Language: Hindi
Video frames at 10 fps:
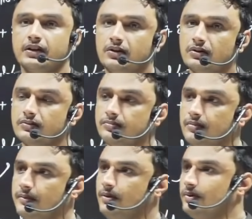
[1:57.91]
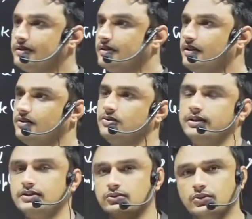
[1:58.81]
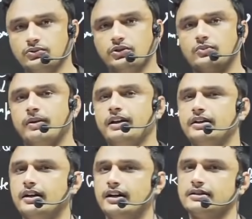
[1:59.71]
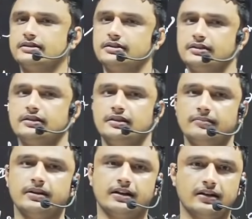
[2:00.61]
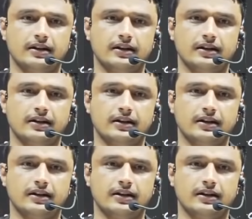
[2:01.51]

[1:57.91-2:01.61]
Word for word: और मे भी क्वेश्चन का जो रेशो हो जीरो पॉइंट आठ नंबर का